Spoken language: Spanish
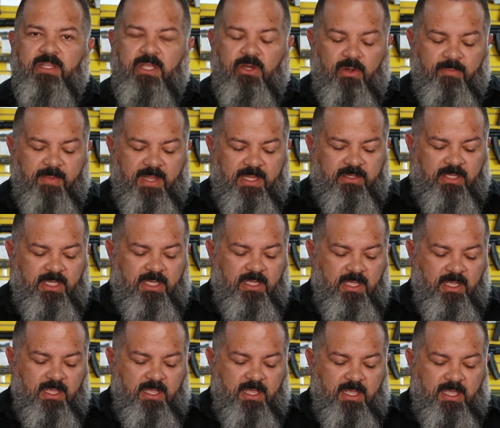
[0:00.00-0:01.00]
anteriormente.
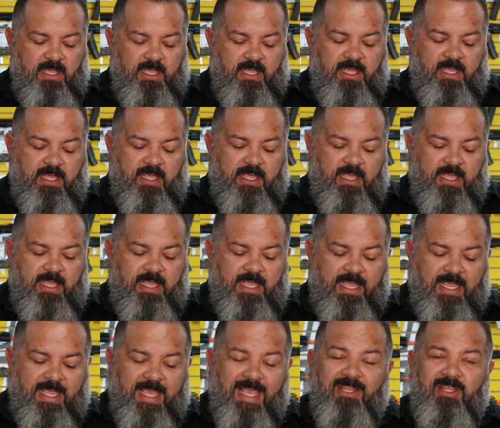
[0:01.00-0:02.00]

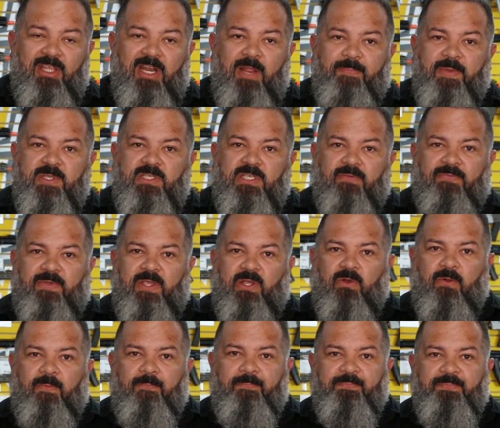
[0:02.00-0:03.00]
Este en
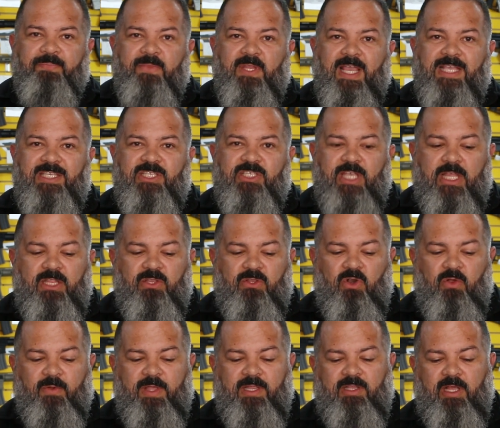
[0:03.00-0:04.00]
específico es
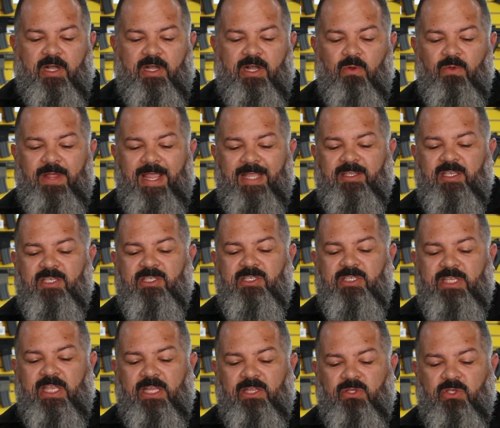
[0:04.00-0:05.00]
190 round, este es
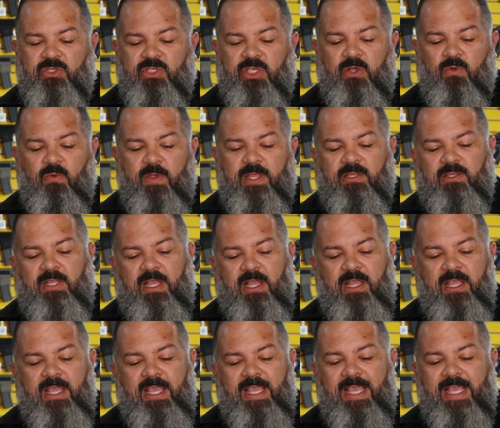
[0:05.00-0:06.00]
150,
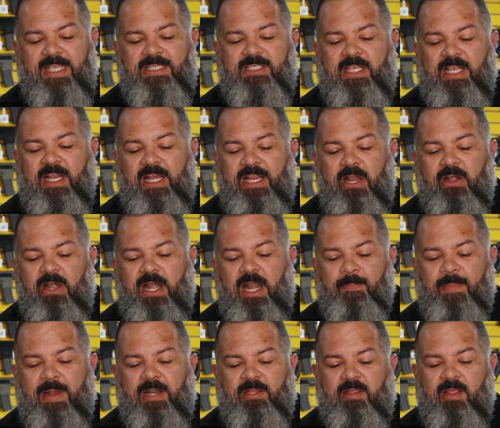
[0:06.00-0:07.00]
es clear en
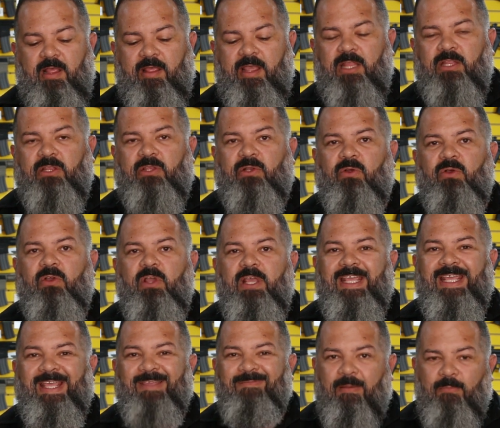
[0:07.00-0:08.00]
la parte de adentro
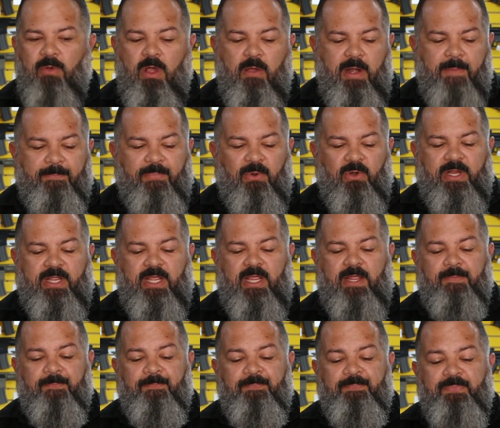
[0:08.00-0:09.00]
y vamos a ver por
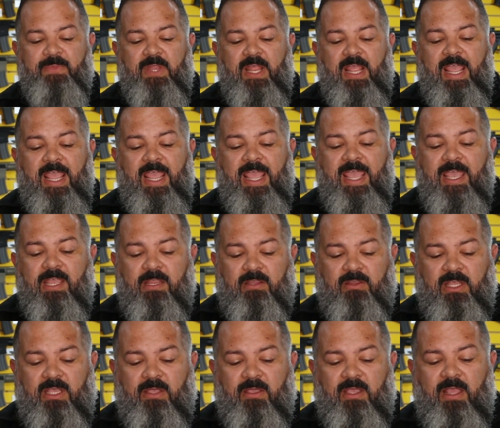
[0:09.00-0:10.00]
qué.
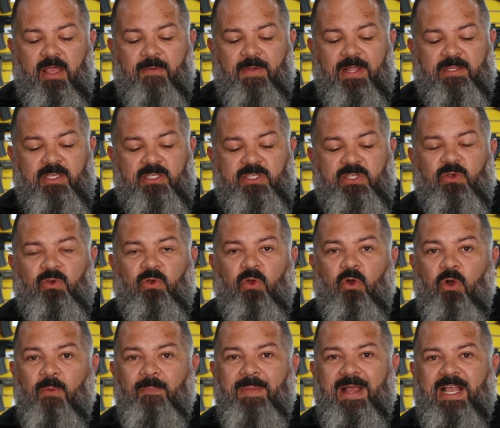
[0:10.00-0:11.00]
Este abastecedor
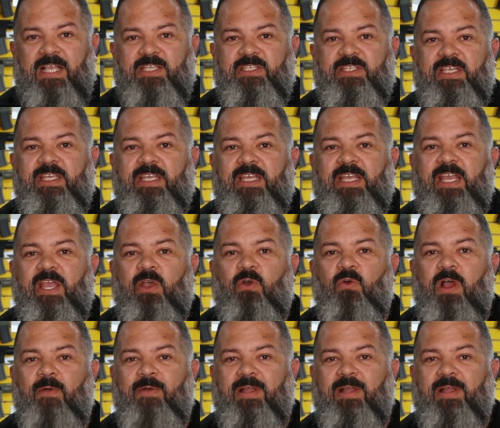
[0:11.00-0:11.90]
o magazine es un